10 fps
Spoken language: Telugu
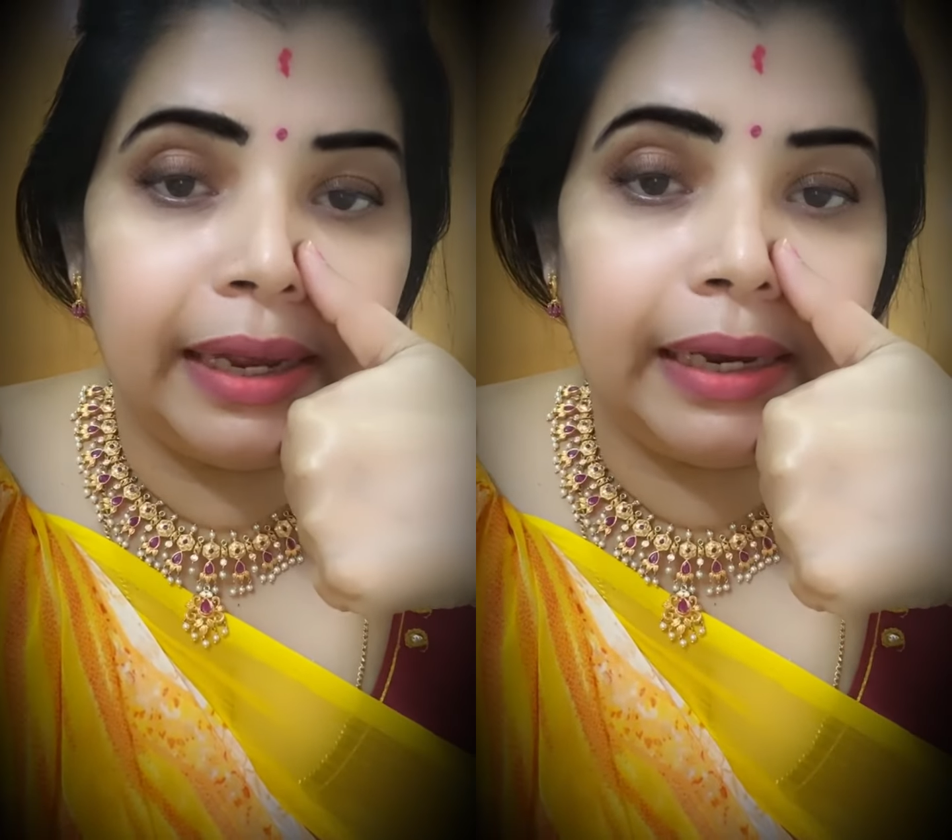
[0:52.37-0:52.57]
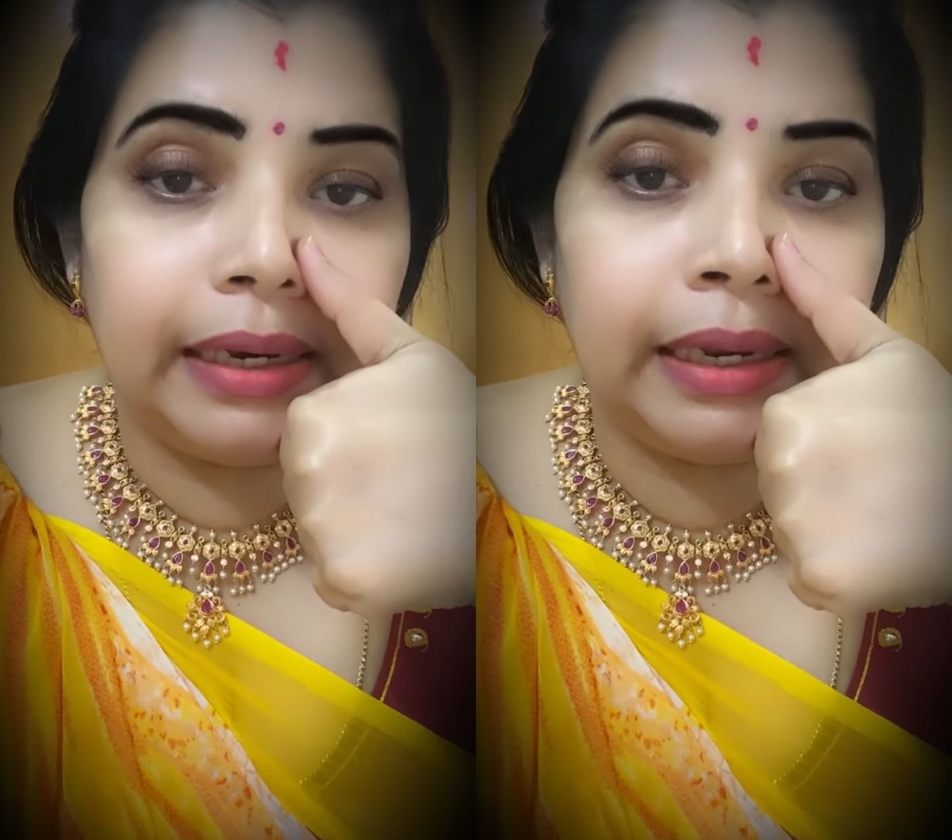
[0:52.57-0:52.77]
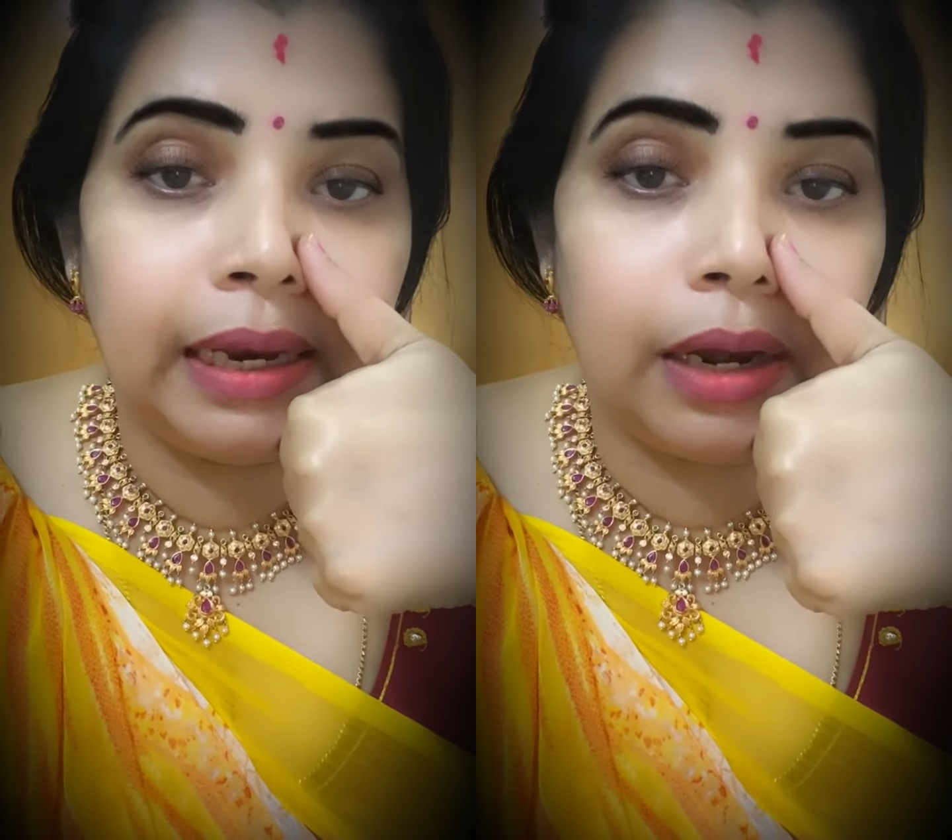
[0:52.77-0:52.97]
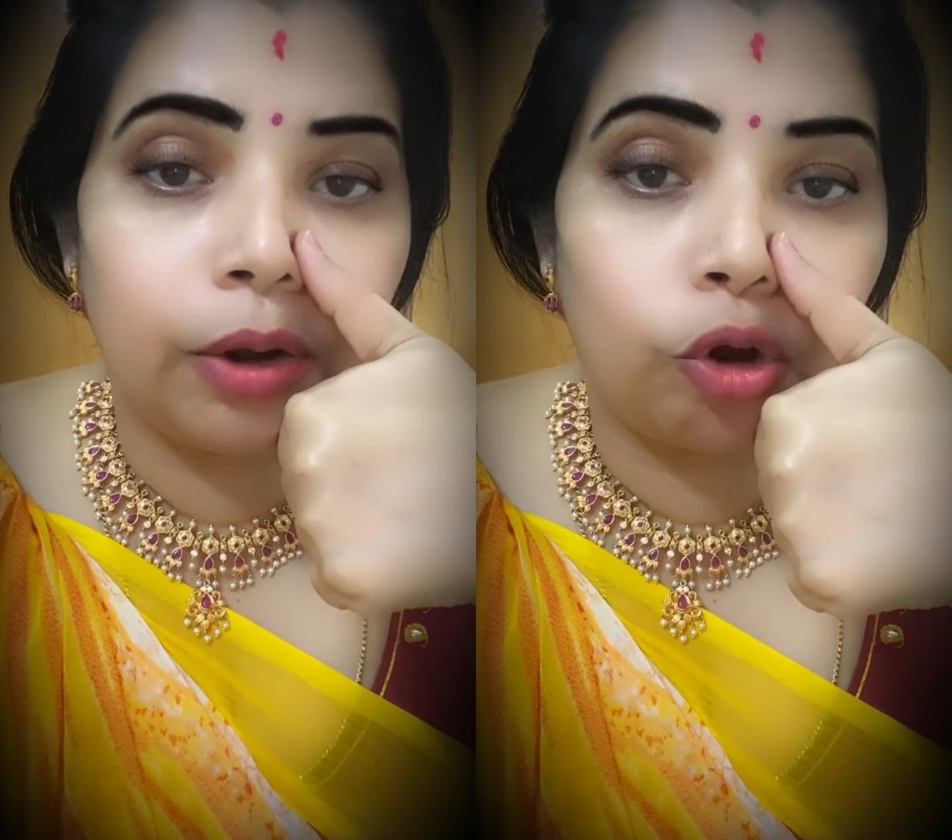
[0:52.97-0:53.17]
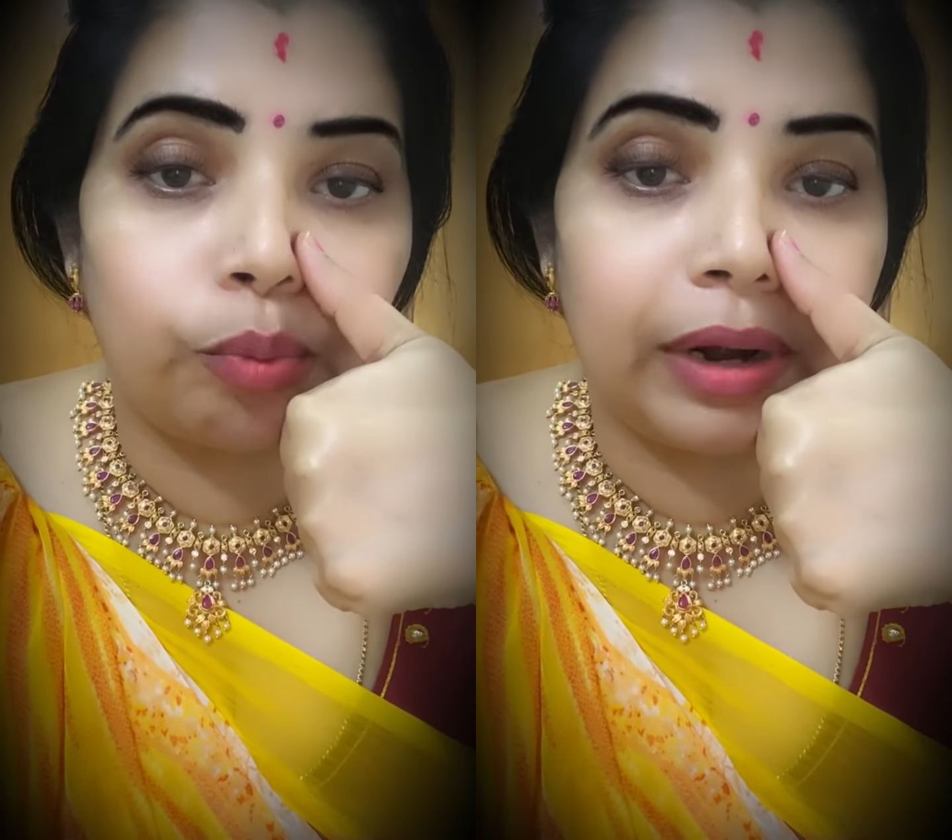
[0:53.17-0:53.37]
ఇన్హీల్
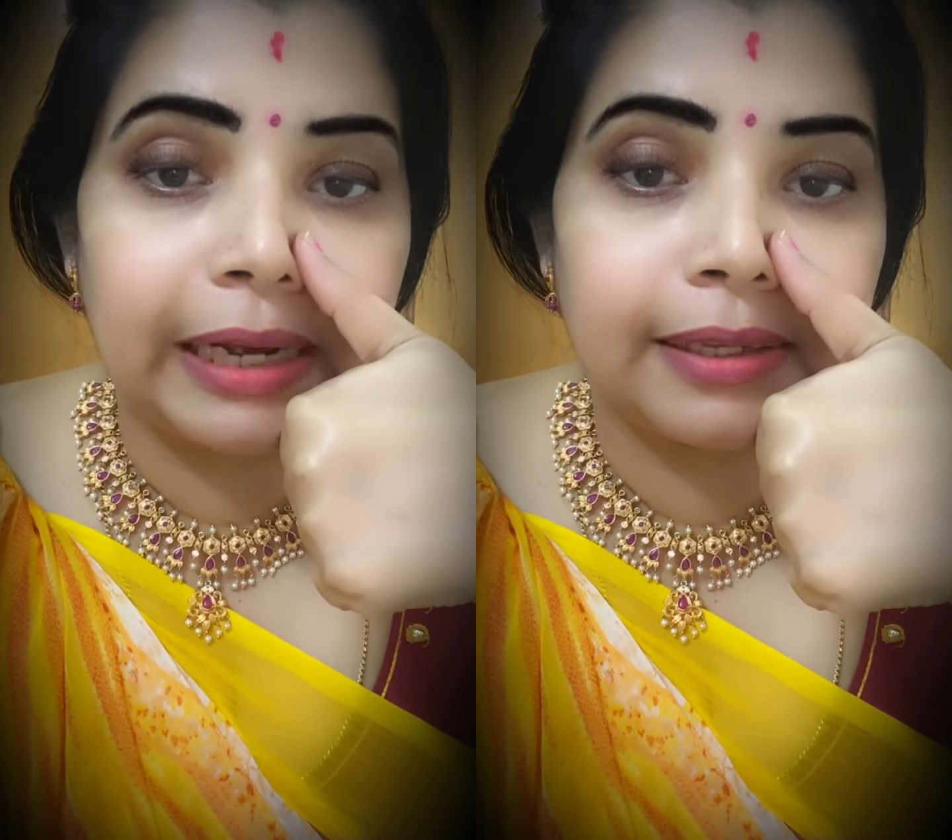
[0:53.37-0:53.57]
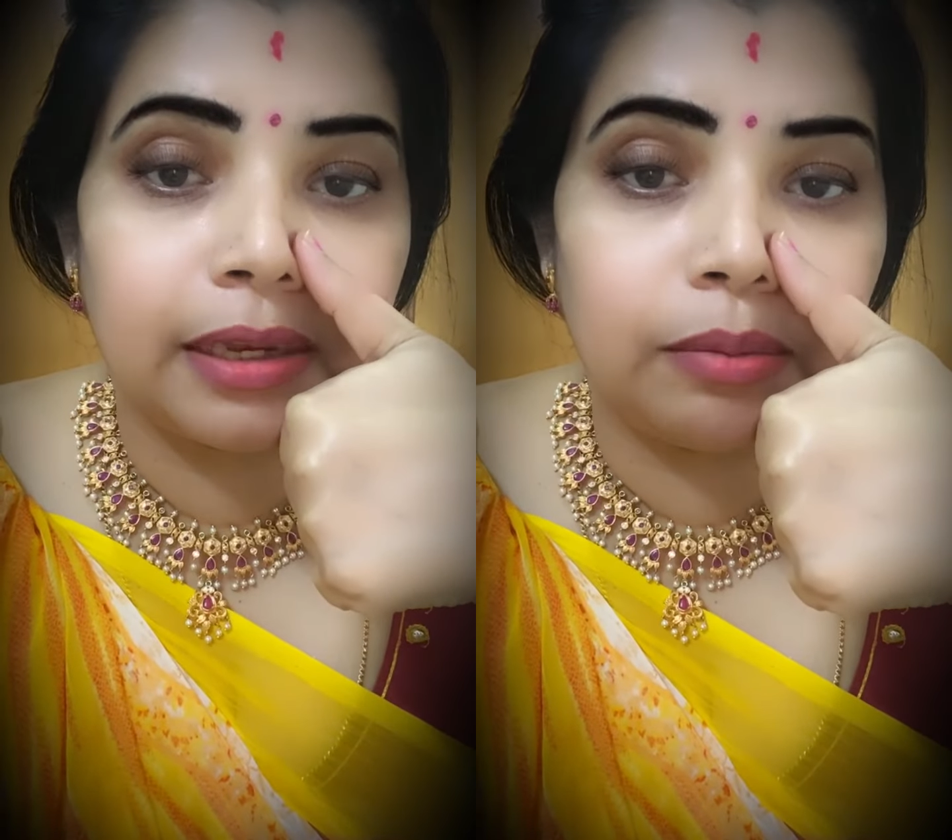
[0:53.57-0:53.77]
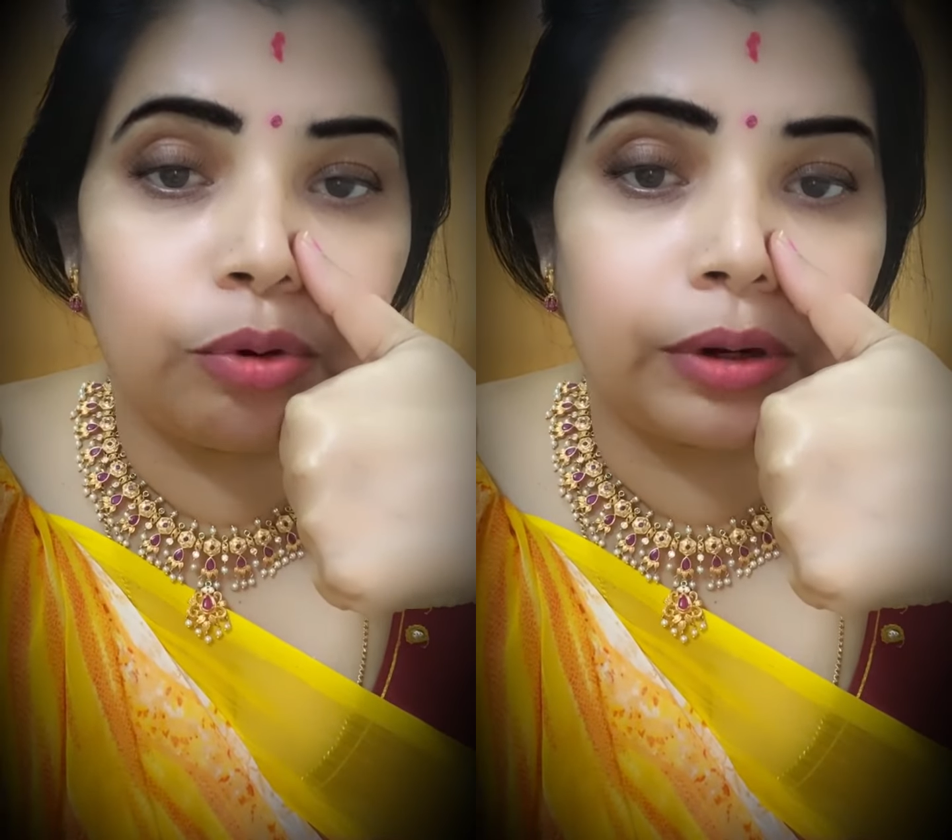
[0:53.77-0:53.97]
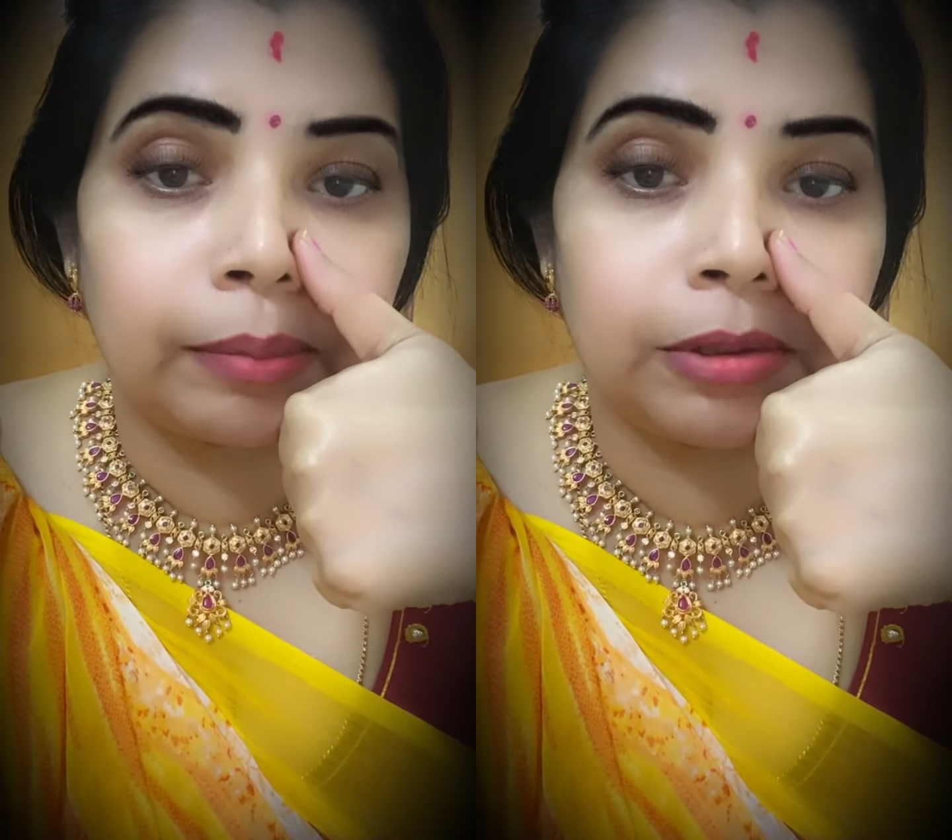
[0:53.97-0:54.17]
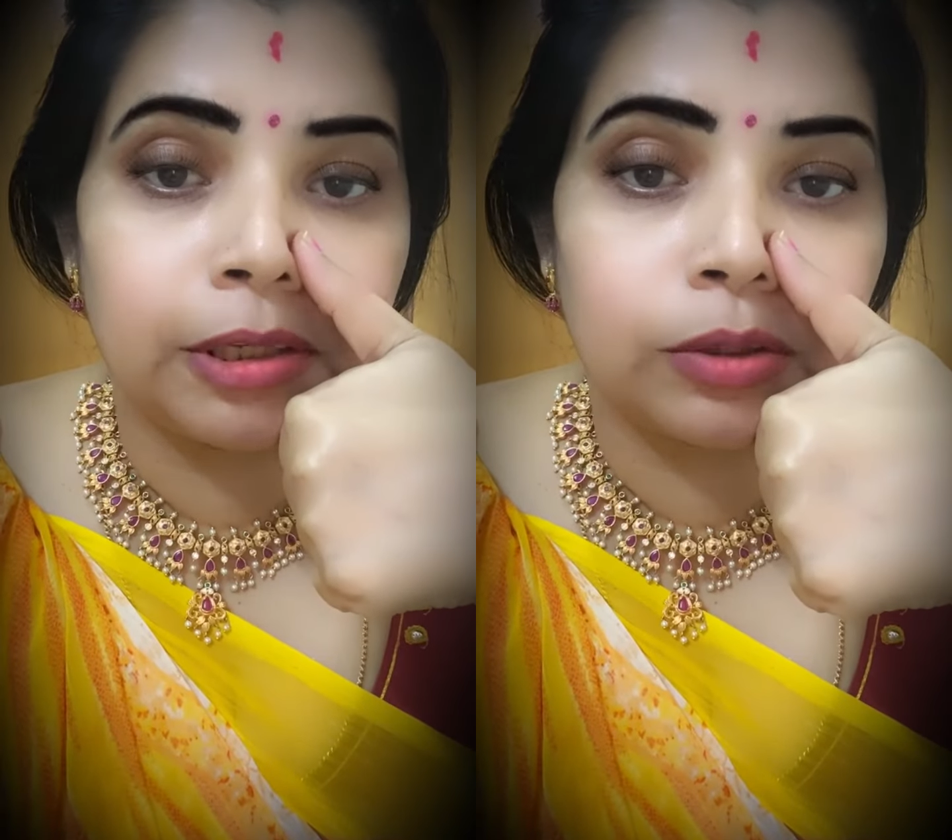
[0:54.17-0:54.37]
నార్మల్ ఎక్సీల్ మోటం
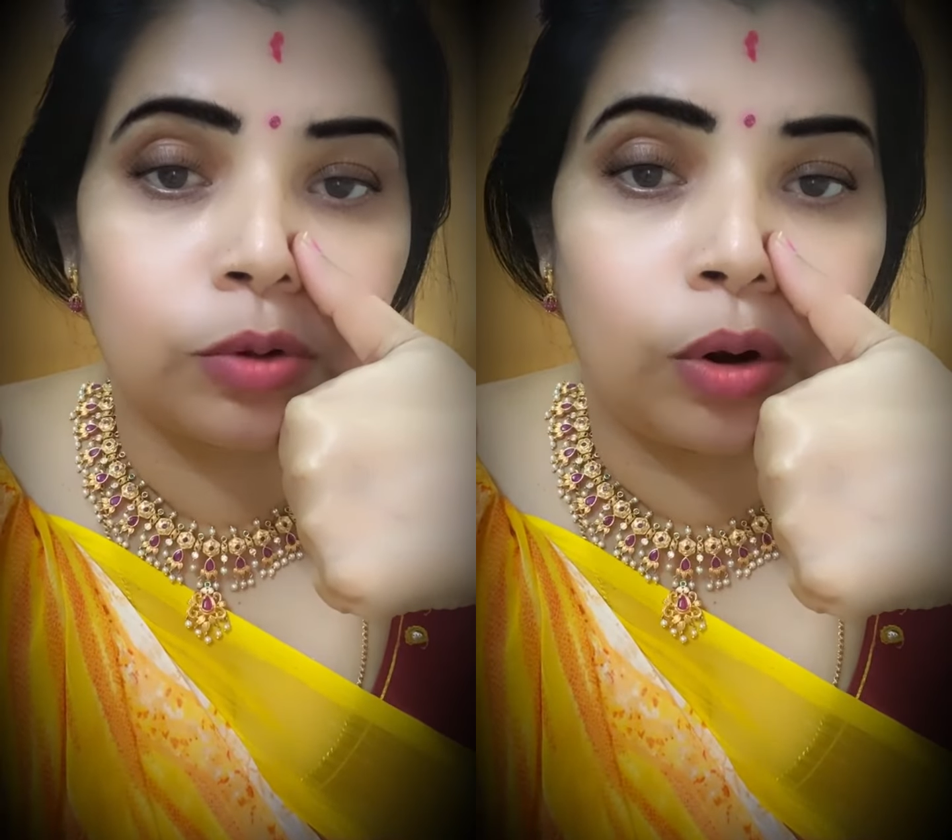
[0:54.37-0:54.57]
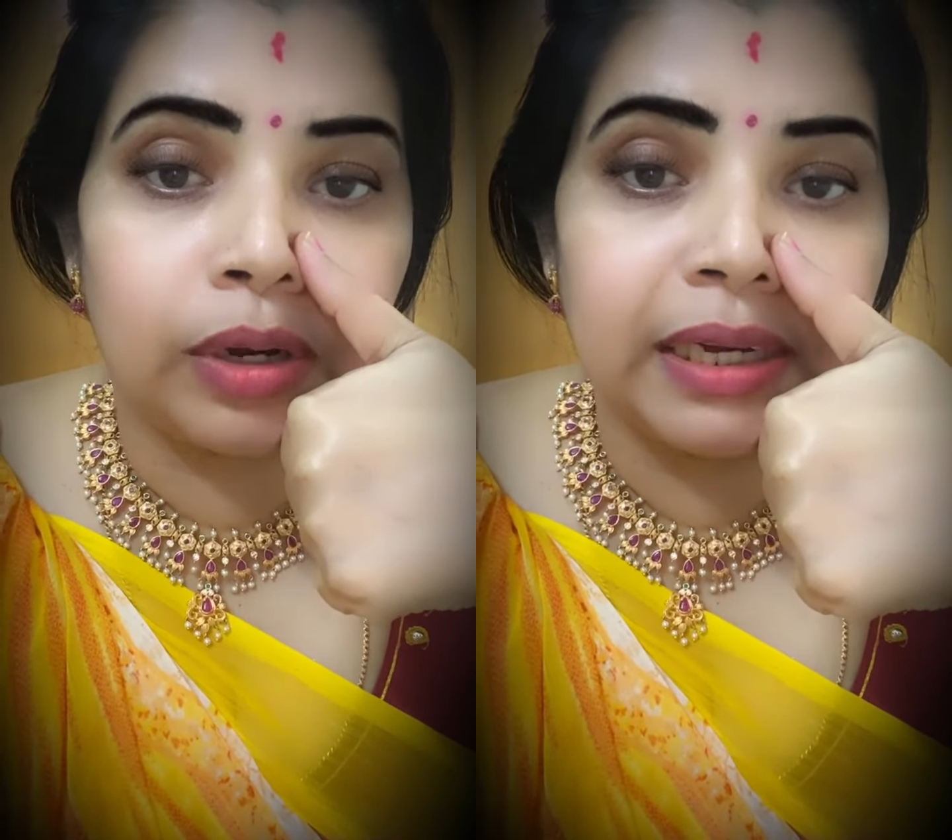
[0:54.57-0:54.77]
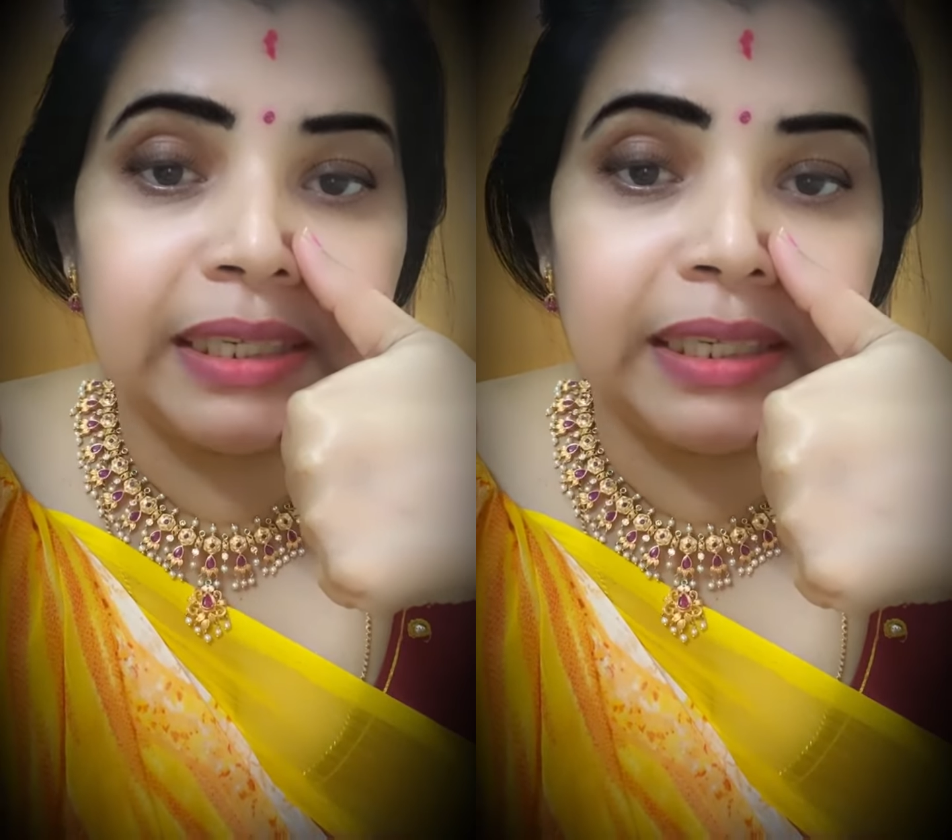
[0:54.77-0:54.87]
దిస్ ఈస్ కాల్డ్